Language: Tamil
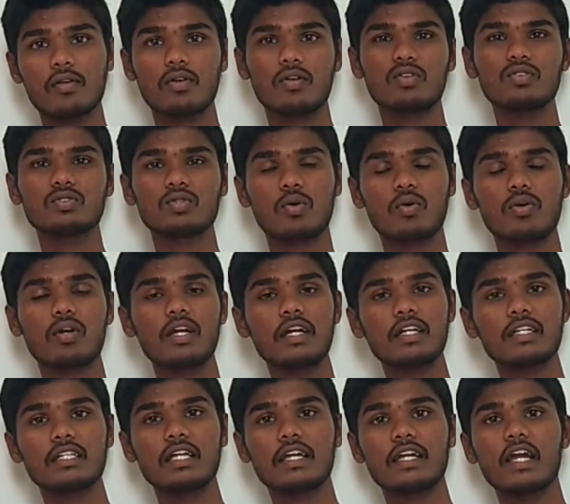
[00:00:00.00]
வரும் ஸோ ஒரு
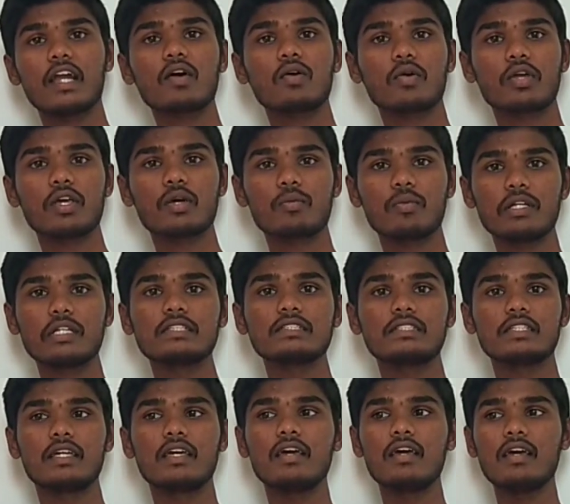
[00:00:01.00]
லிட்டர் தான் என்னால் குடிக்க
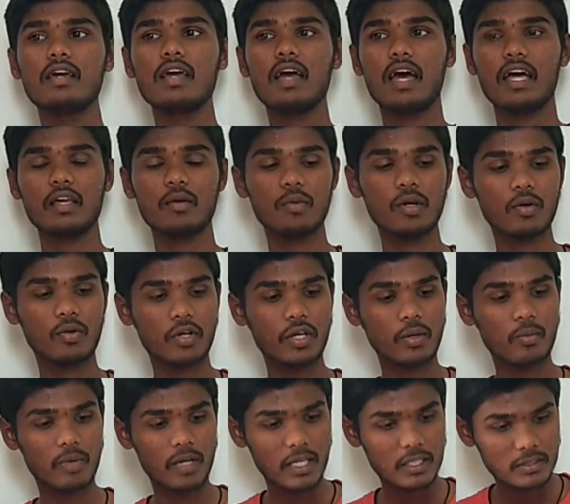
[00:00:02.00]
முடிஞ்சிச்சு அதுக்கு மேலே
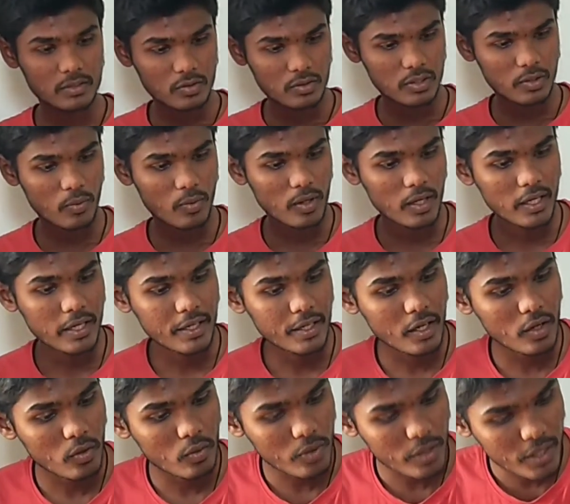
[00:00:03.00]
குடிக்க முடியல ஸோ இந்த ஒரு
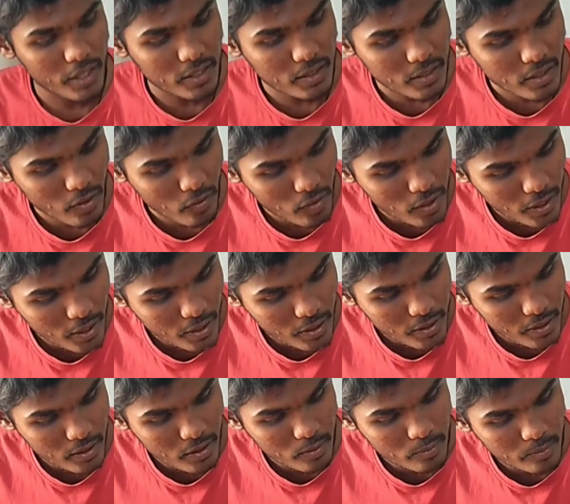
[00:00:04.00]
லிட்டரை குடிக்கிறதுக்கு எவ்வளோ
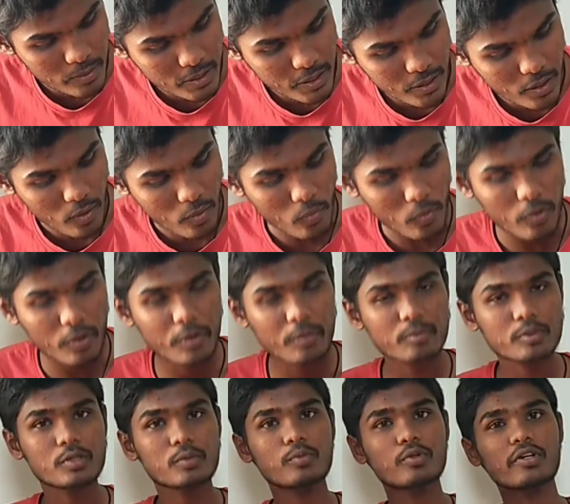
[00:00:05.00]
நேரம் ஆயிருக்குன்னு பார்த்தீங்கன்னா ஒரு
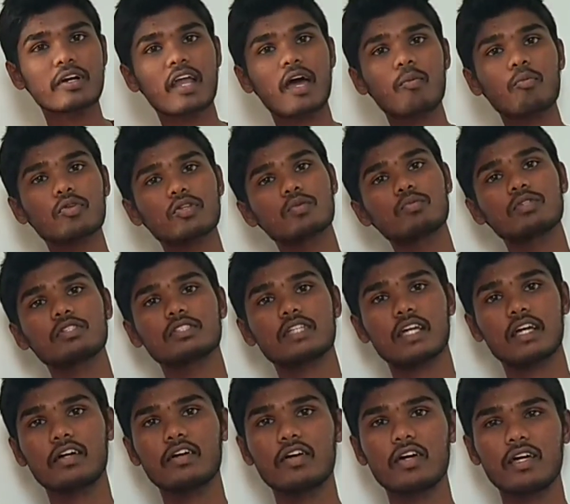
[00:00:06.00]
நிமிஷமும் நாற்பத்தொம்பது
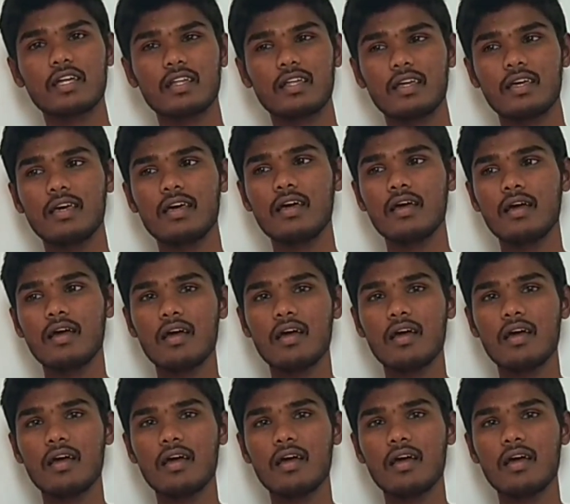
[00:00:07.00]
செகண்ட் ஆயிருக்கு